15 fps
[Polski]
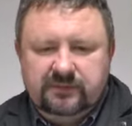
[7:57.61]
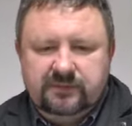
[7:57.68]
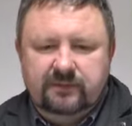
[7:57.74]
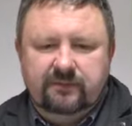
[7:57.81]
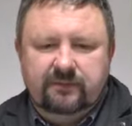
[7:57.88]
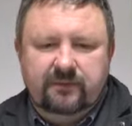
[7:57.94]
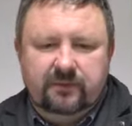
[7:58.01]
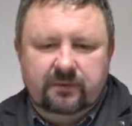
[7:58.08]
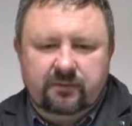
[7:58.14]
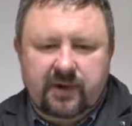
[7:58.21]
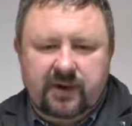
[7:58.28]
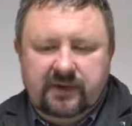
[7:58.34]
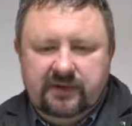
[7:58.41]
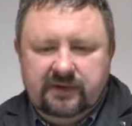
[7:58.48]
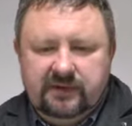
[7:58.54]
Jest to
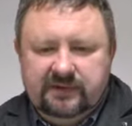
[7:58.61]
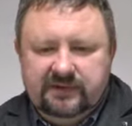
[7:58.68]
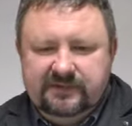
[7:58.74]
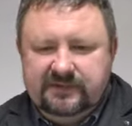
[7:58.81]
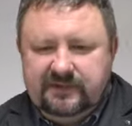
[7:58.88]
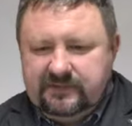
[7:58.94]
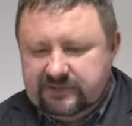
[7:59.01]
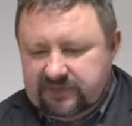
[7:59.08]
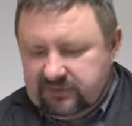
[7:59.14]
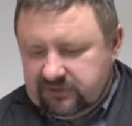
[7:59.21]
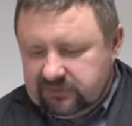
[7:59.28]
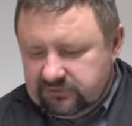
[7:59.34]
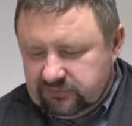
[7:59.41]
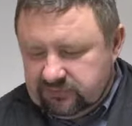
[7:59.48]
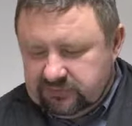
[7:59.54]
forma
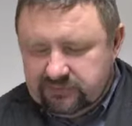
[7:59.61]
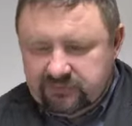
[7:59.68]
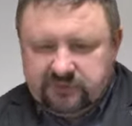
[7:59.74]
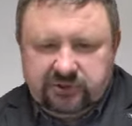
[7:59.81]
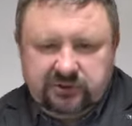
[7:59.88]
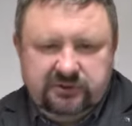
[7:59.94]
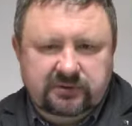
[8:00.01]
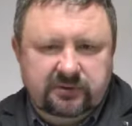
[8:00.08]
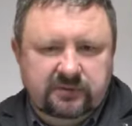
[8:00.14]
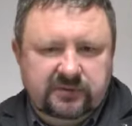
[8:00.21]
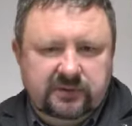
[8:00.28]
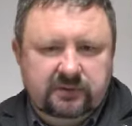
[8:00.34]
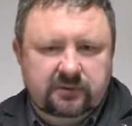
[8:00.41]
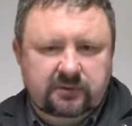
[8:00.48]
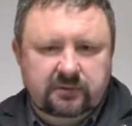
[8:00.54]
znęcania się nad zwierzęciem,
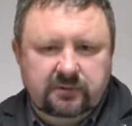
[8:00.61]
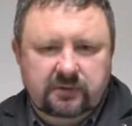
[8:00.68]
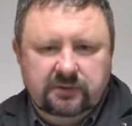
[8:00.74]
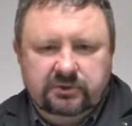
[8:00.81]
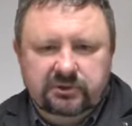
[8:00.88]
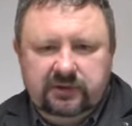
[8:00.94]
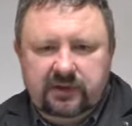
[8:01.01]
za którą grozi